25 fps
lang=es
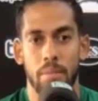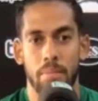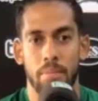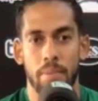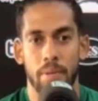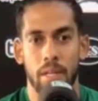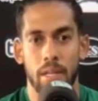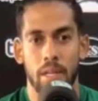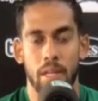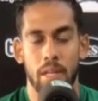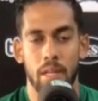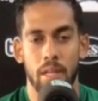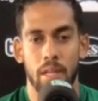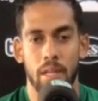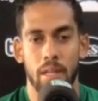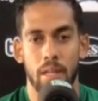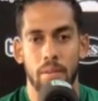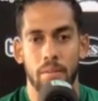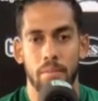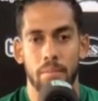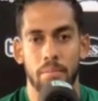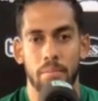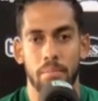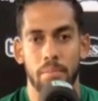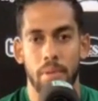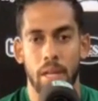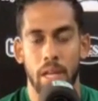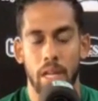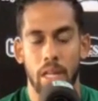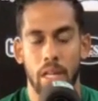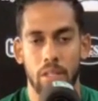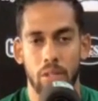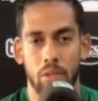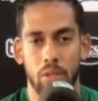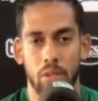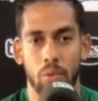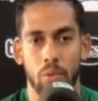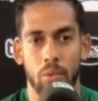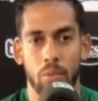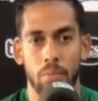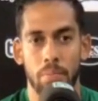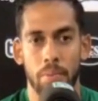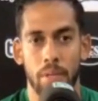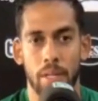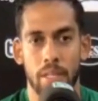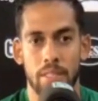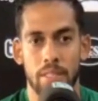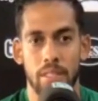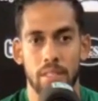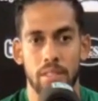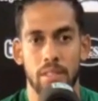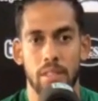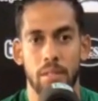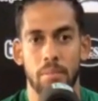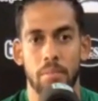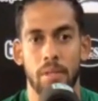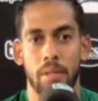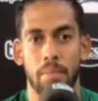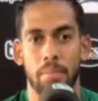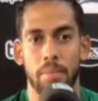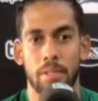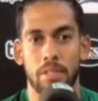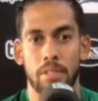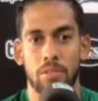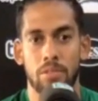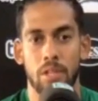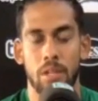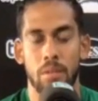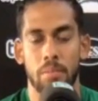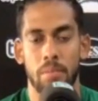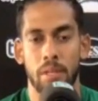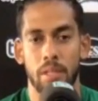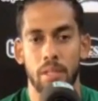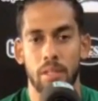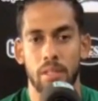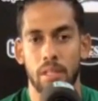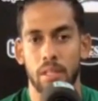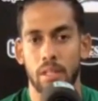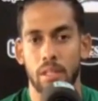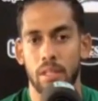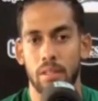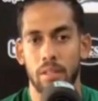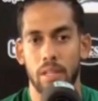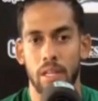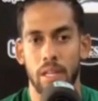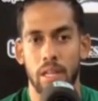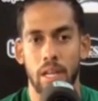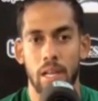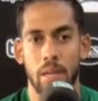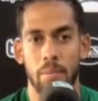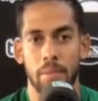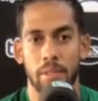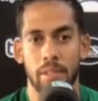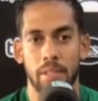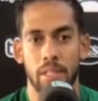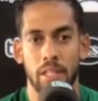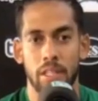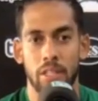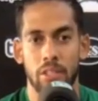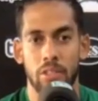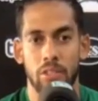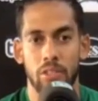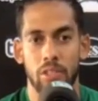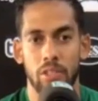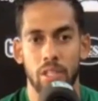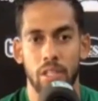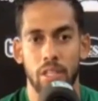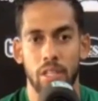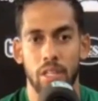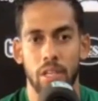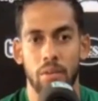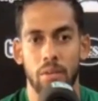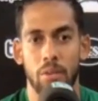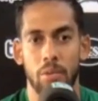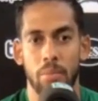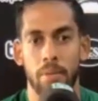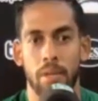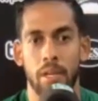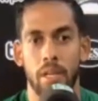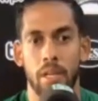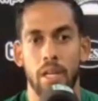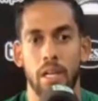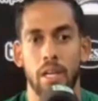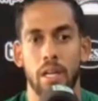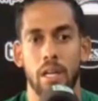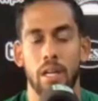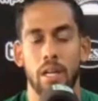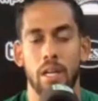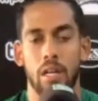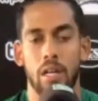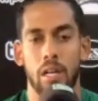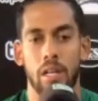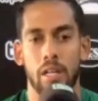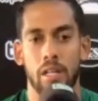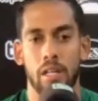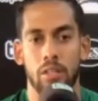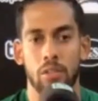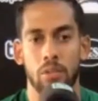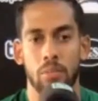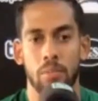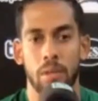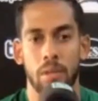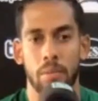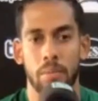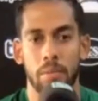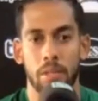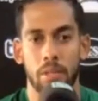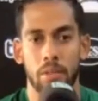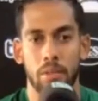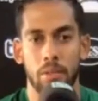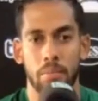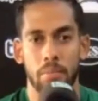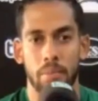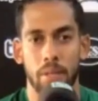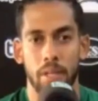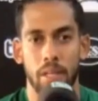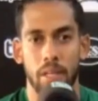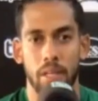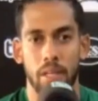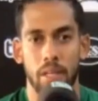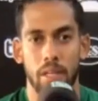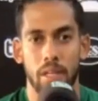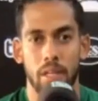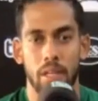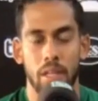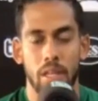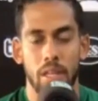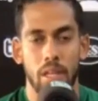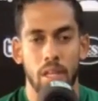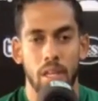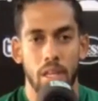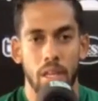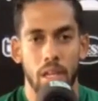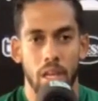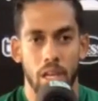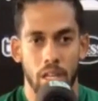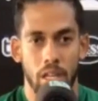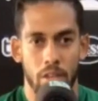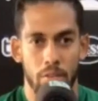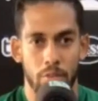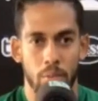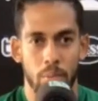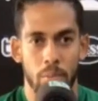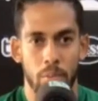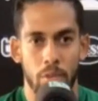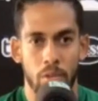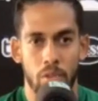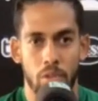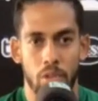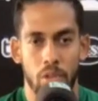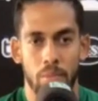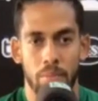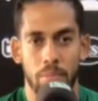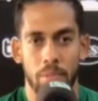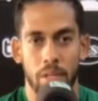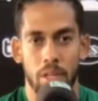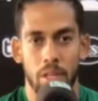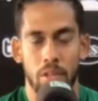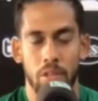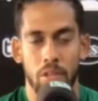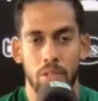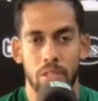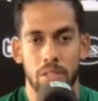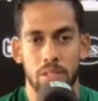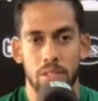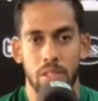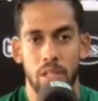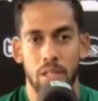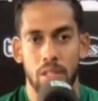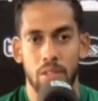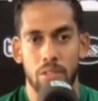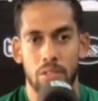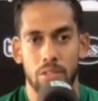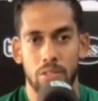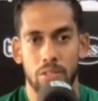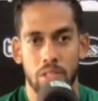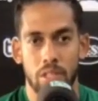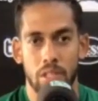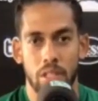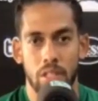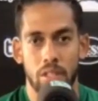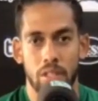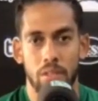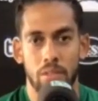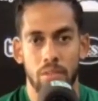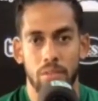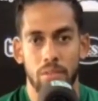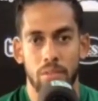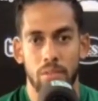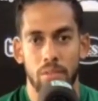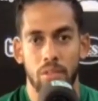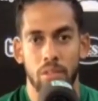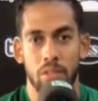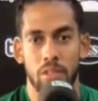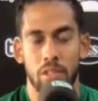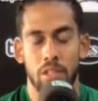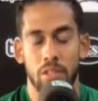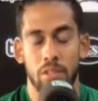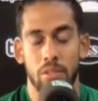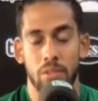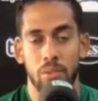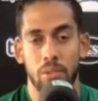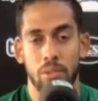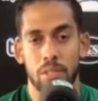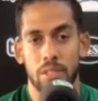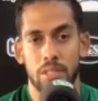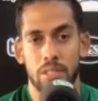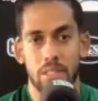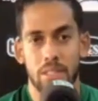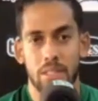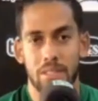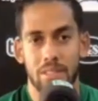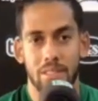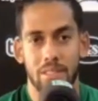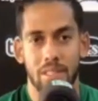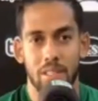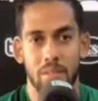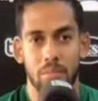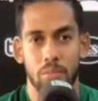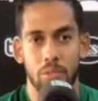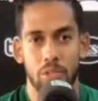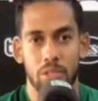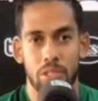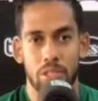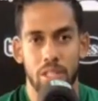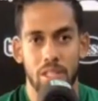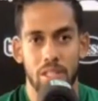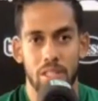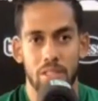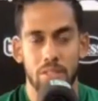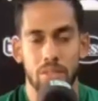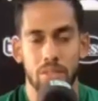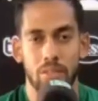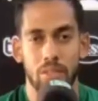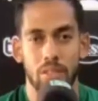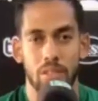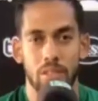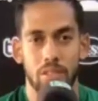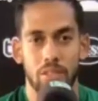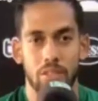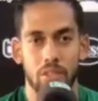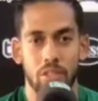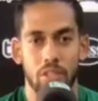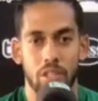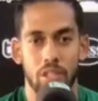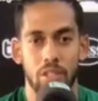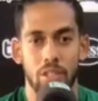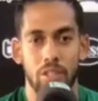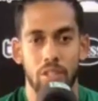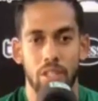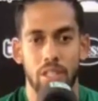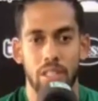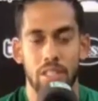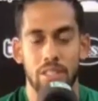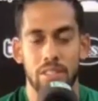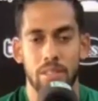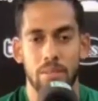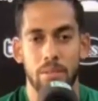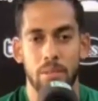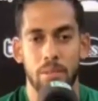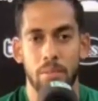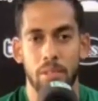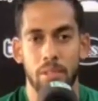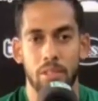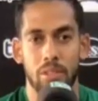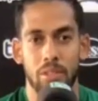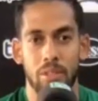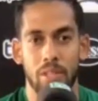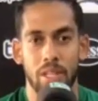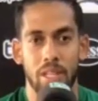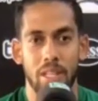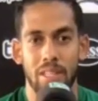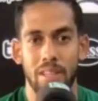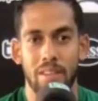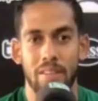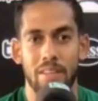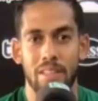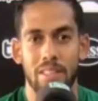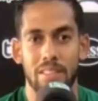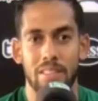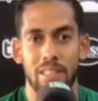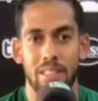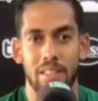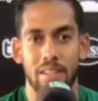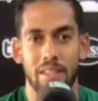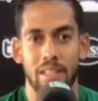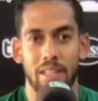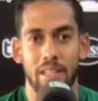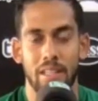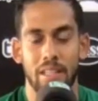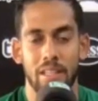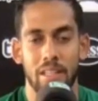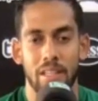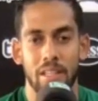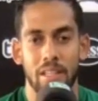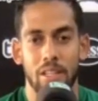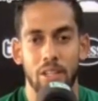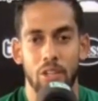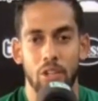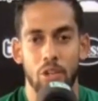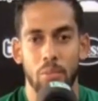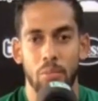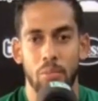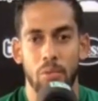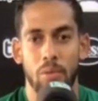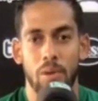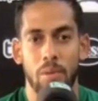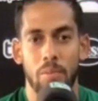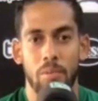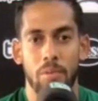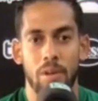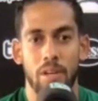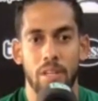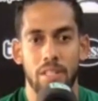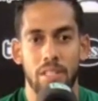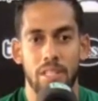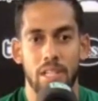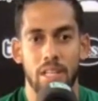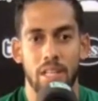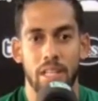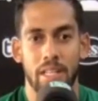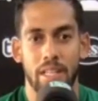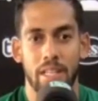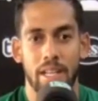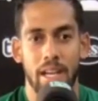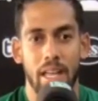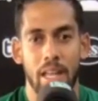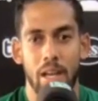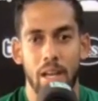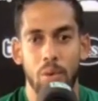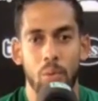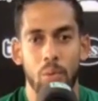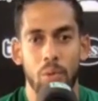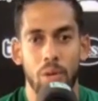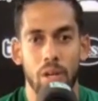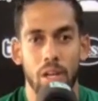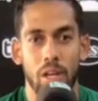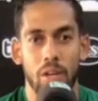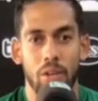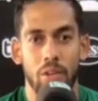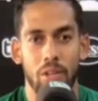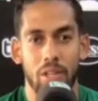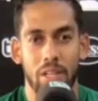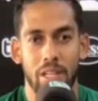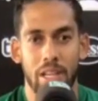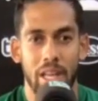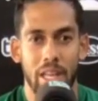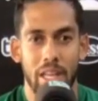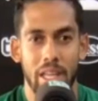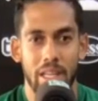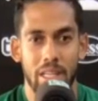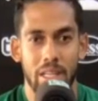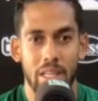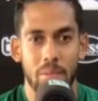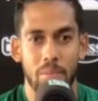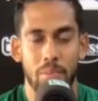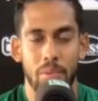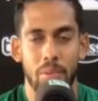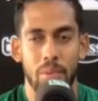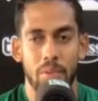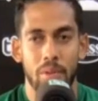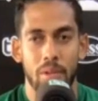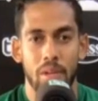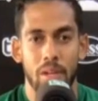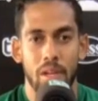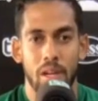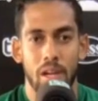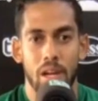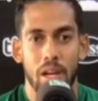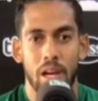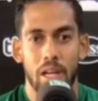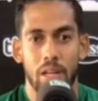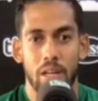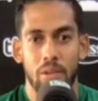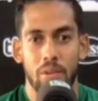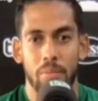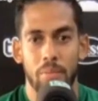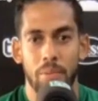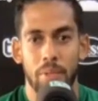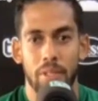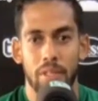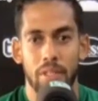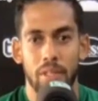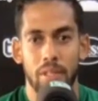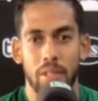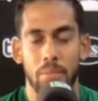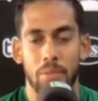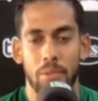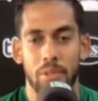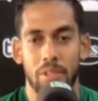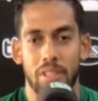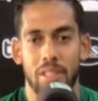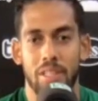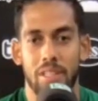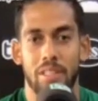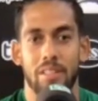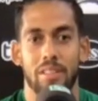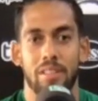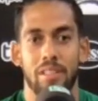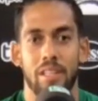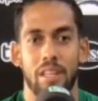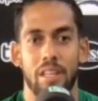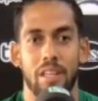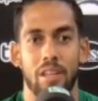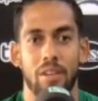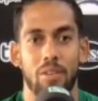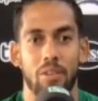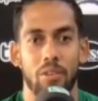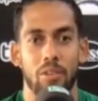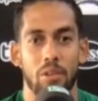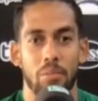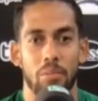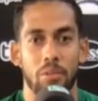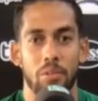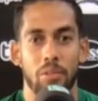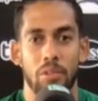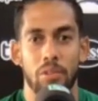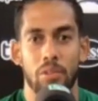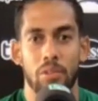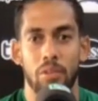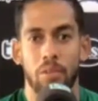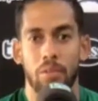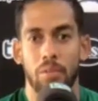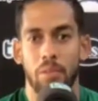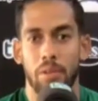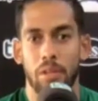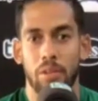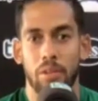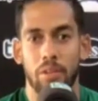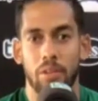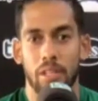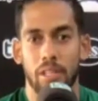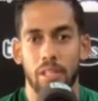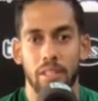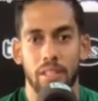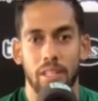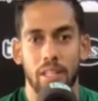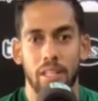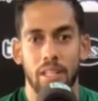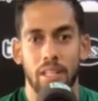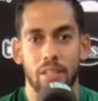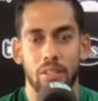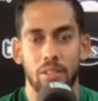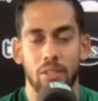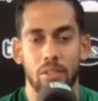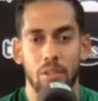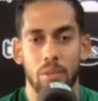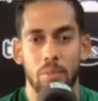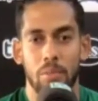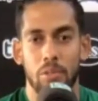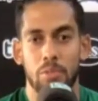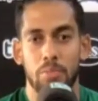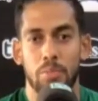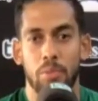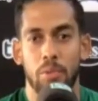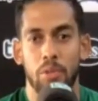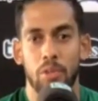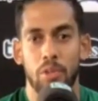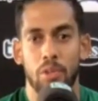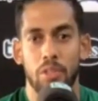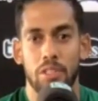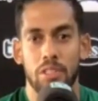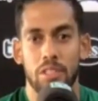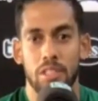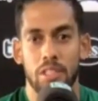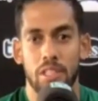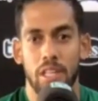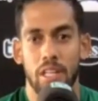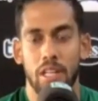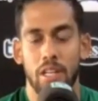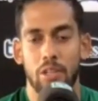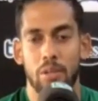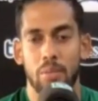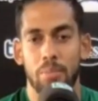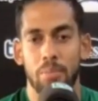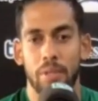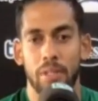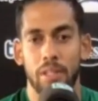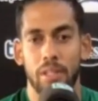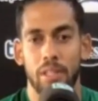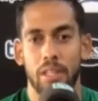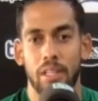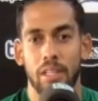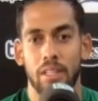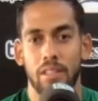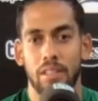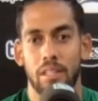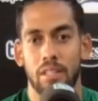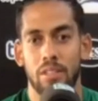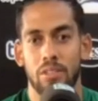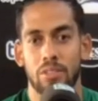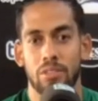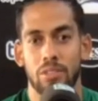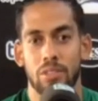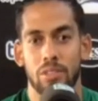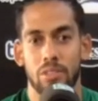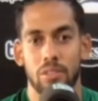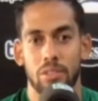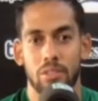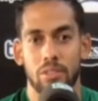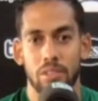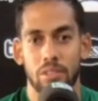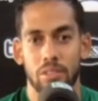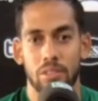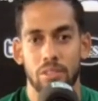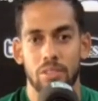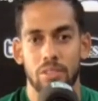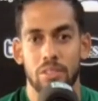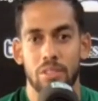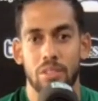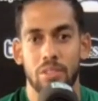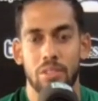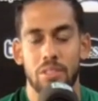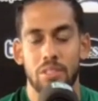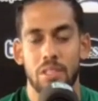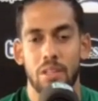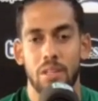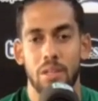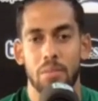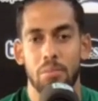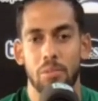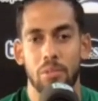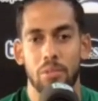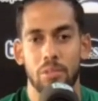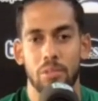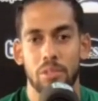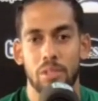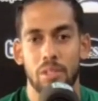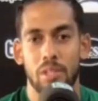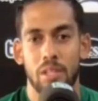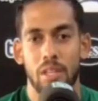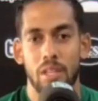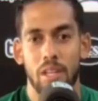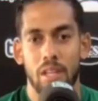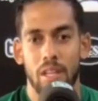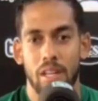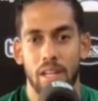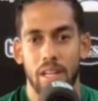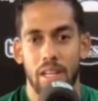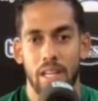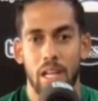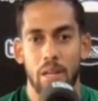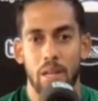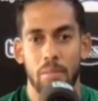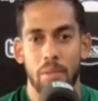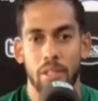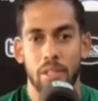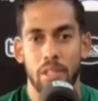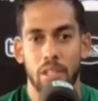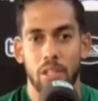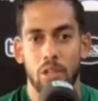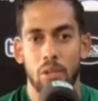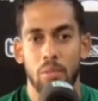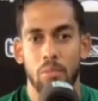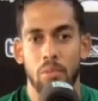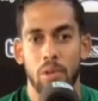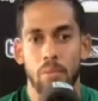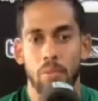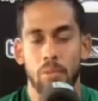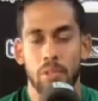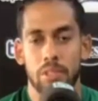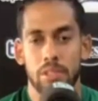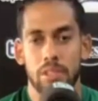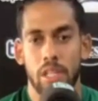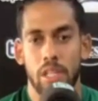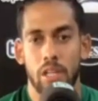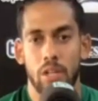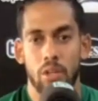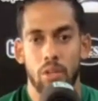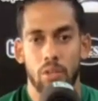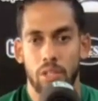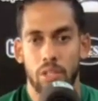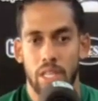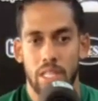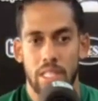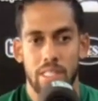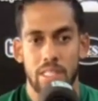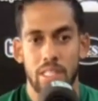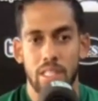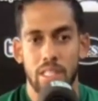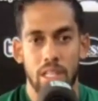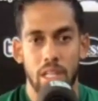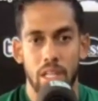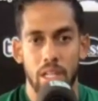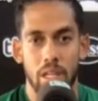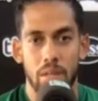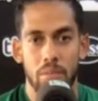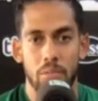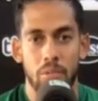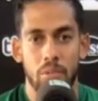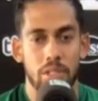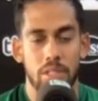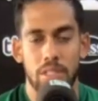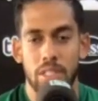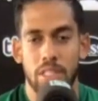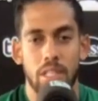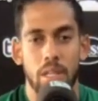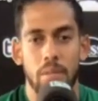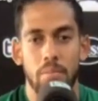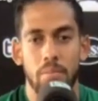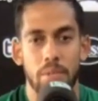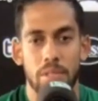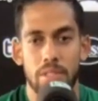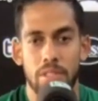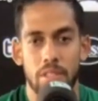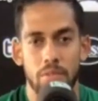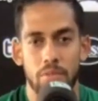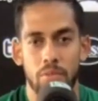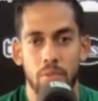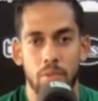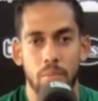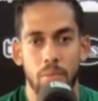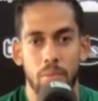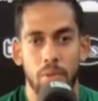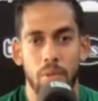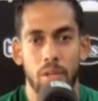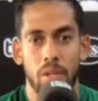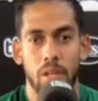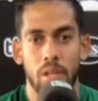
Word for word: para, el club, para sentirme personalmente. Era la meta que yo tenía, volver a, a, retomar mi nombre en el fútbol colombiano y lo estaba consiguiendo. Lo que tú dices, tienes mucha razón. Yo creo que en este momento nadie va a saber cómo vamos a llegar cada jugador, cada equipo a competir, porque te digo, como lo vengo reiterando, no hemos podido ni siquiera competir entre nosotros, entonces no sabemos realmente cómo vamos a estar. Lo que sí queremos es que ya empiece el fútbol